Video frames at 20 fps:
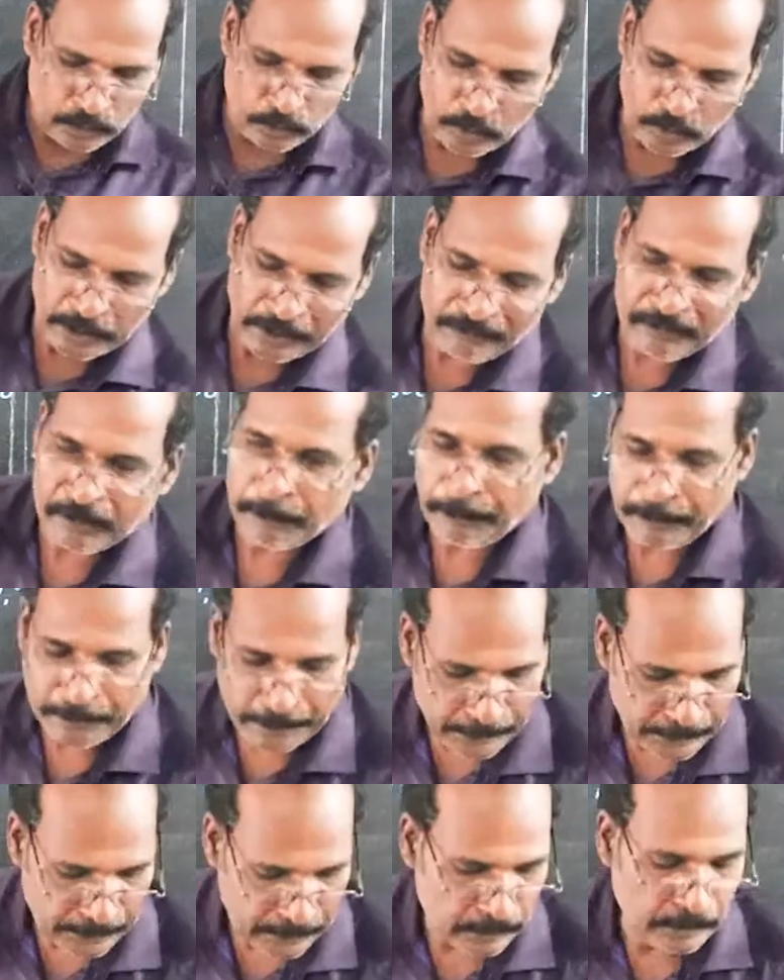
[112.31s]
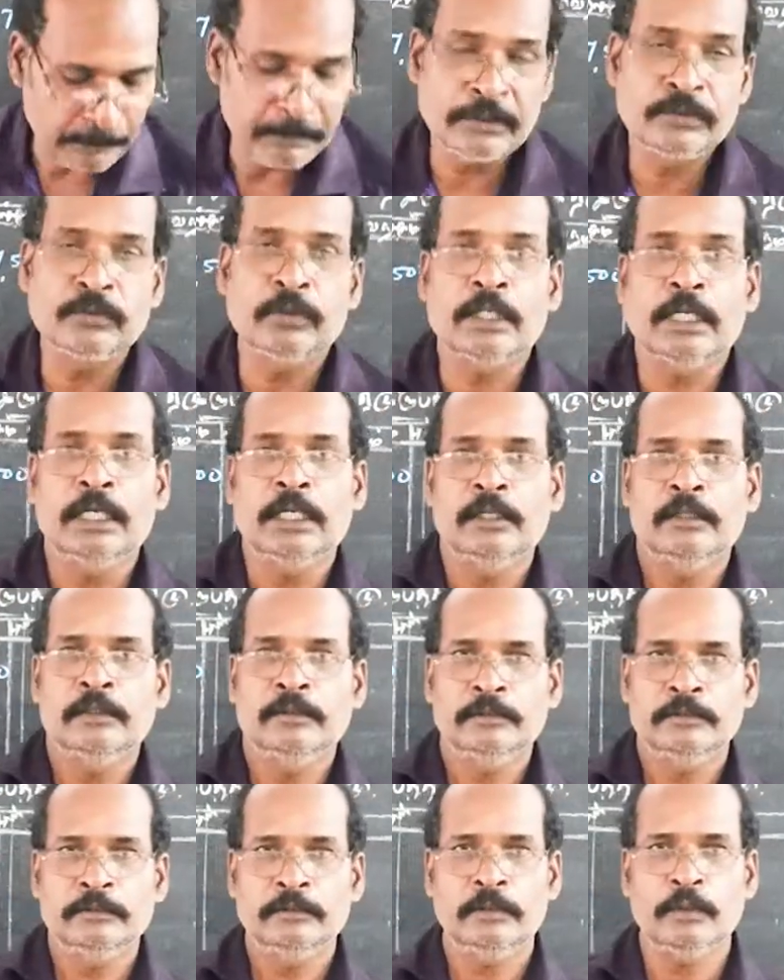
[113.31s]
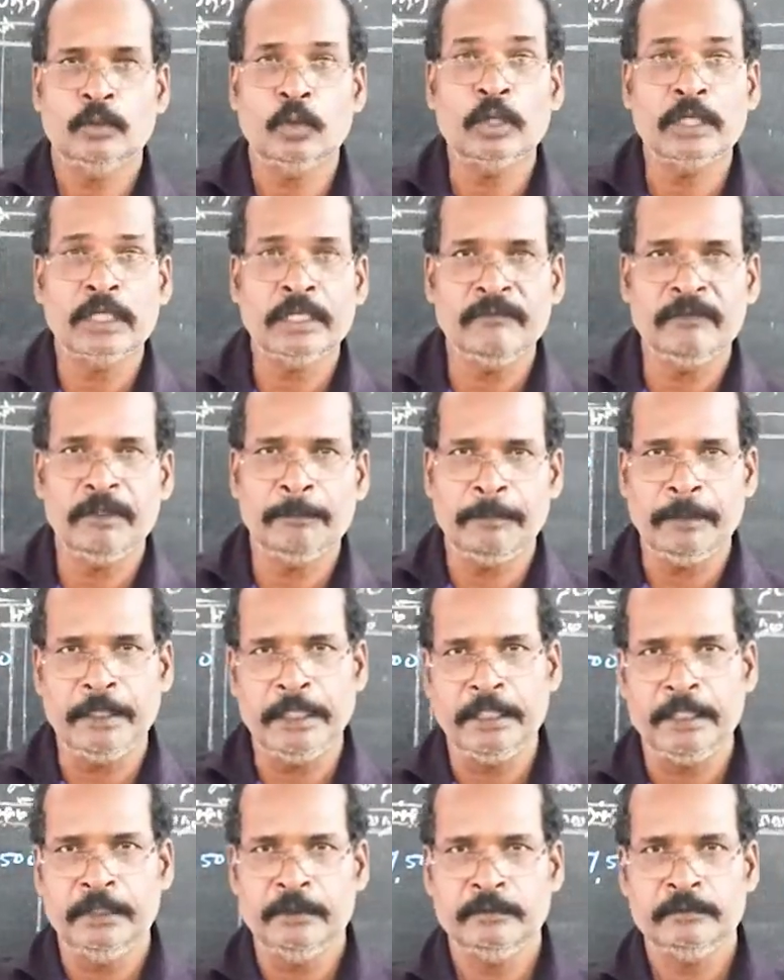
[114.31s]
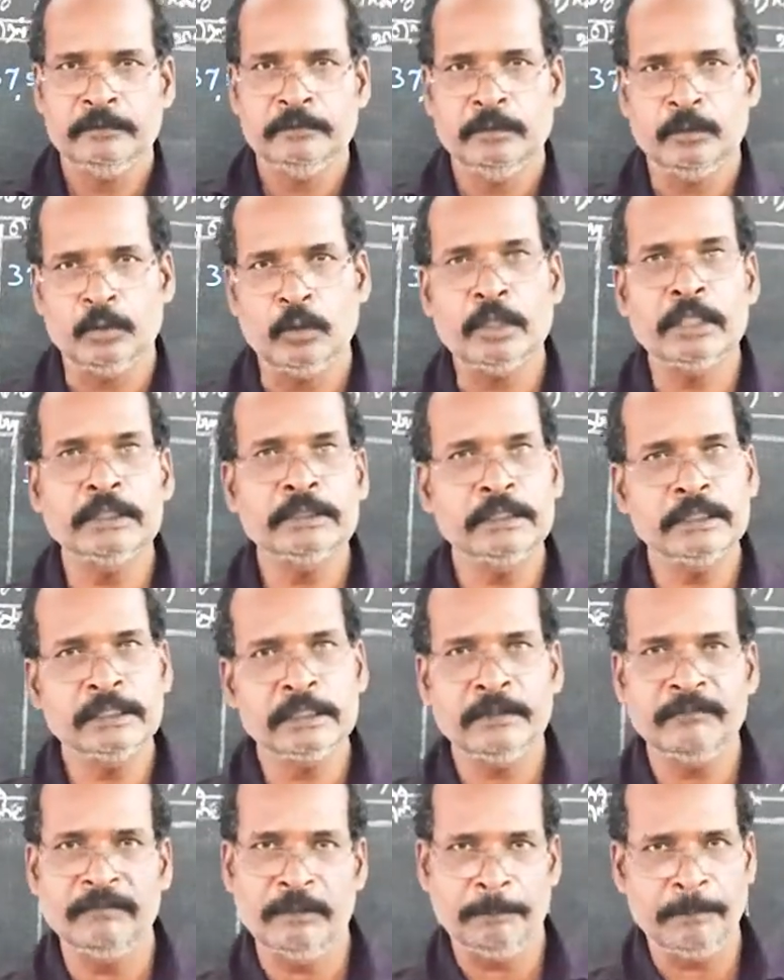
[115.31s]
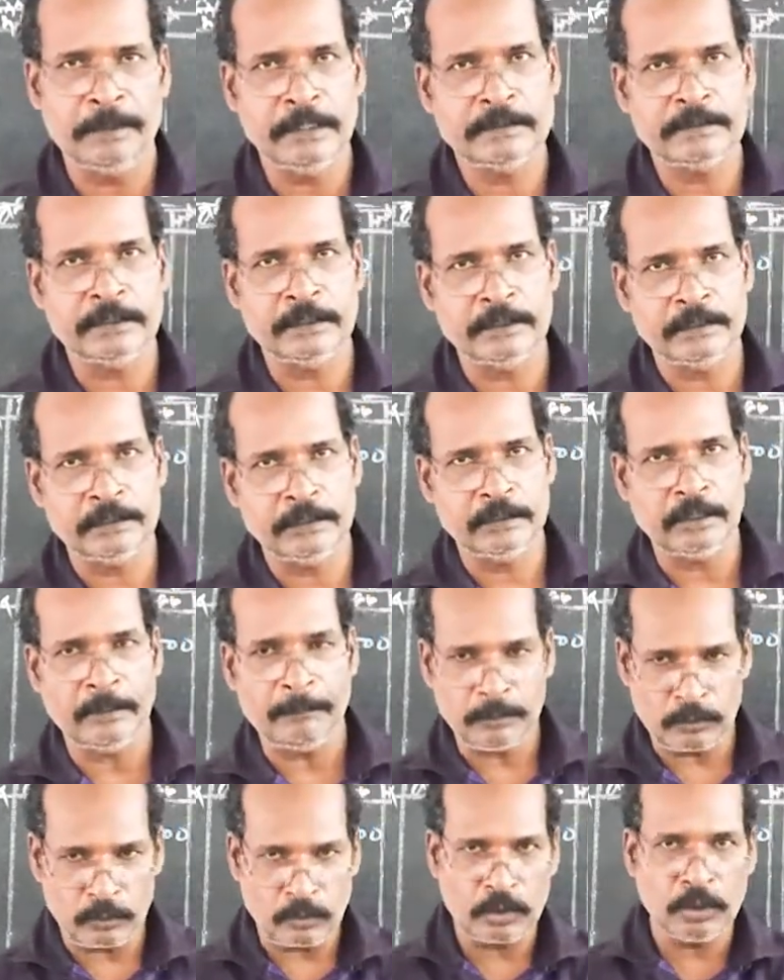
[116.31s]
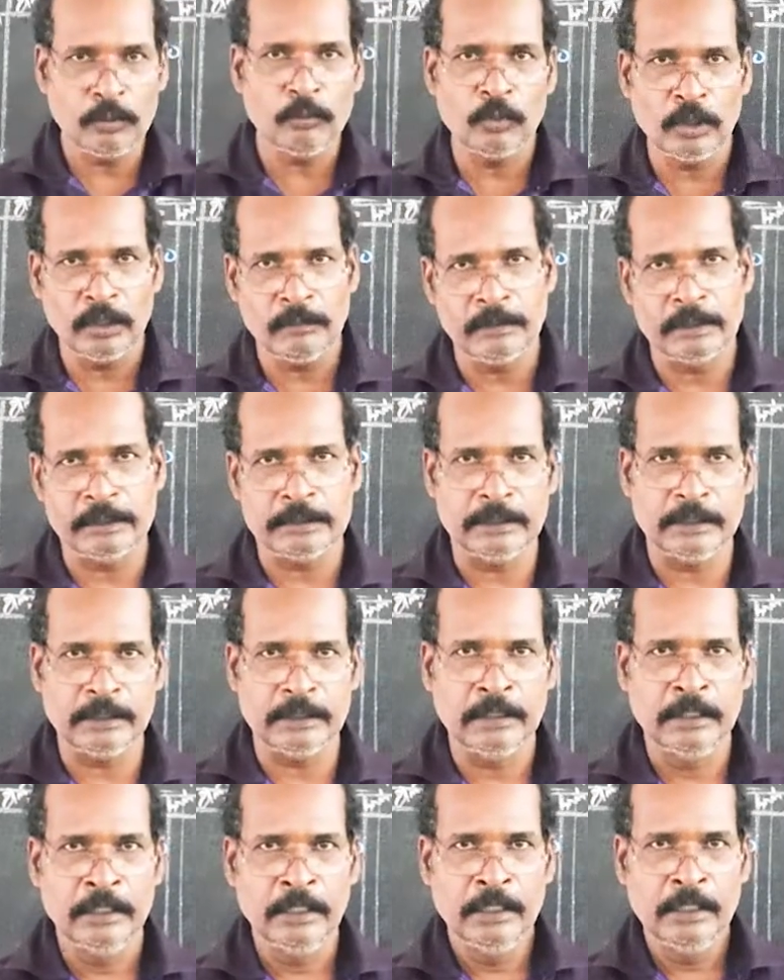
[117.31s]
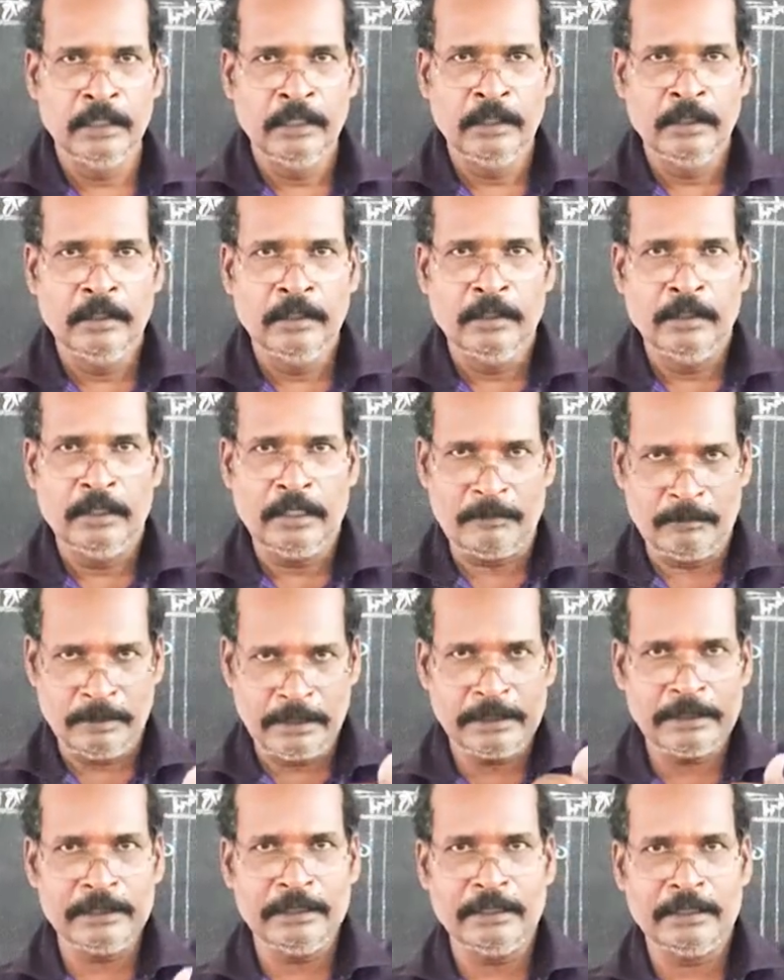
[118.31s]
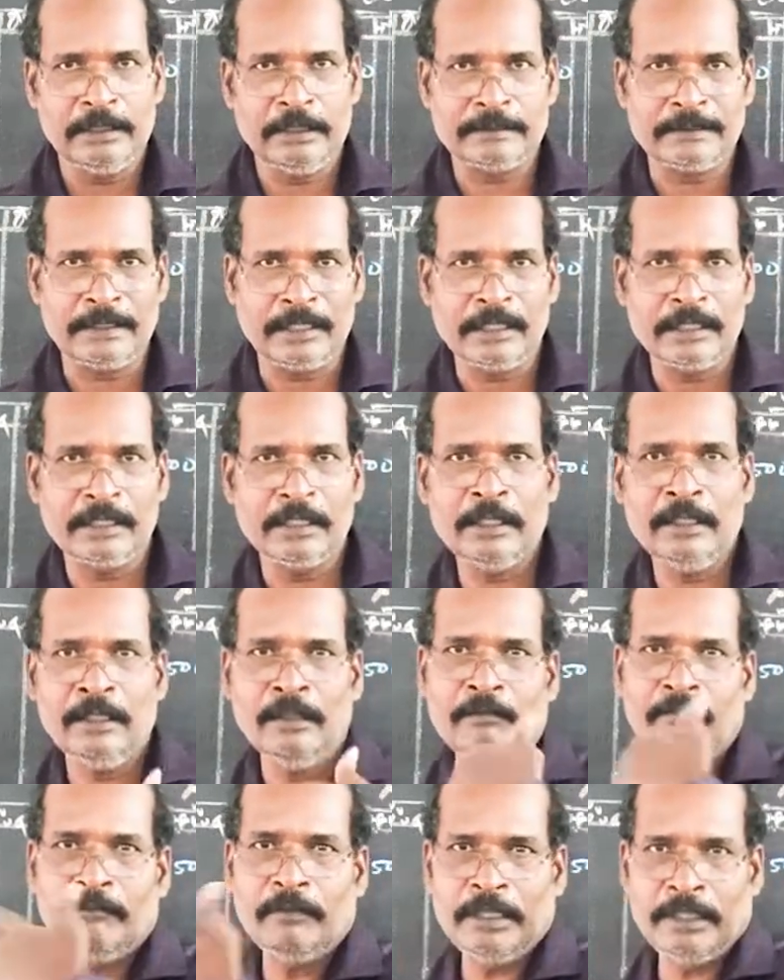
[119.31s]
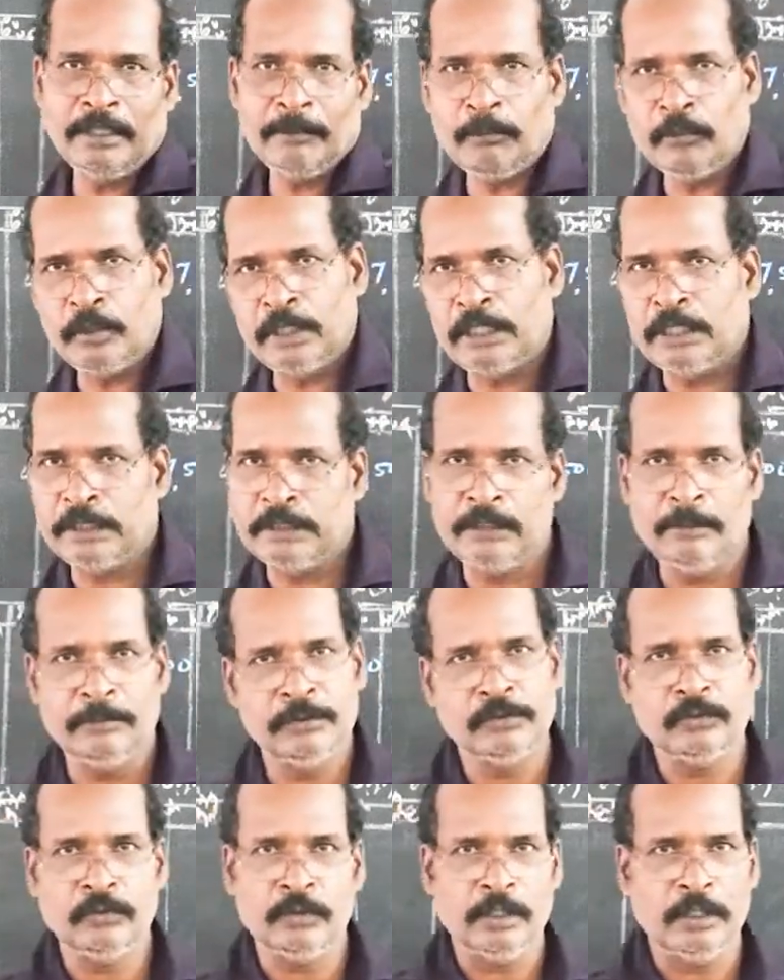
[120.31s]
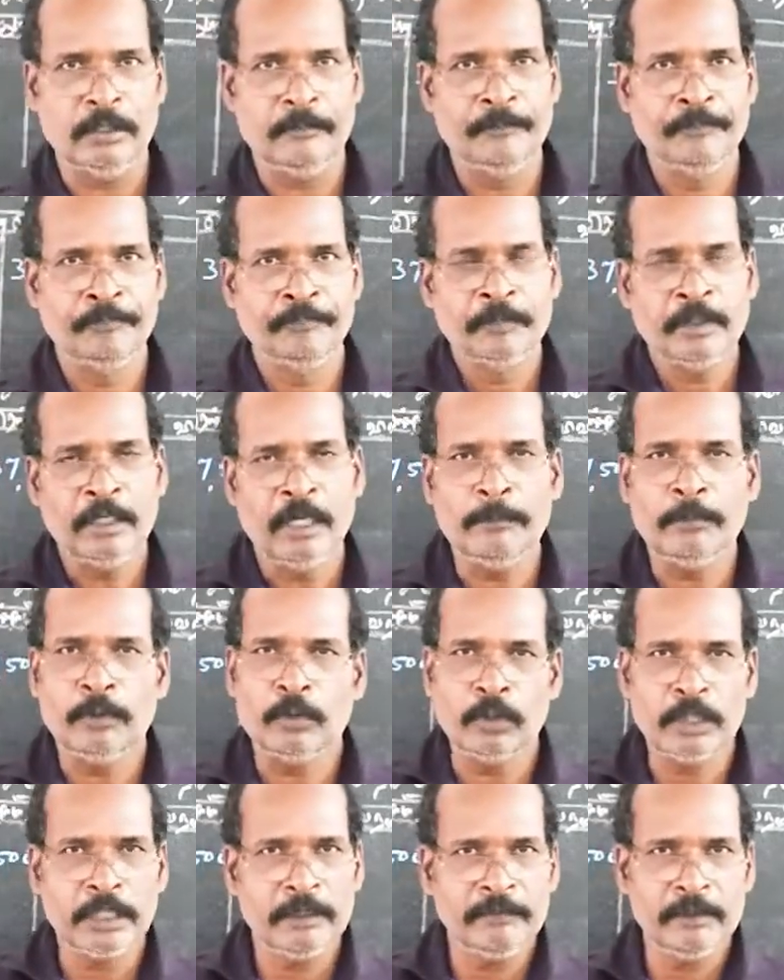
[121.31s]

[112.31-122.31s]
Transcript: ரொக்க விற்பனை அப்படின்னு சொல்கிறாங்க ரொக்க விற்பனை ரொக்கத்திற்கு விற்பனை செய்தது அப்போ ரொக்கம் உள்ளே வருது நம்மக்கிட்ட இருக்கிற சரக்கு வெளியே போகிறது அப்படின்னு சொல்கிறாங்க அப்போ ரொக்க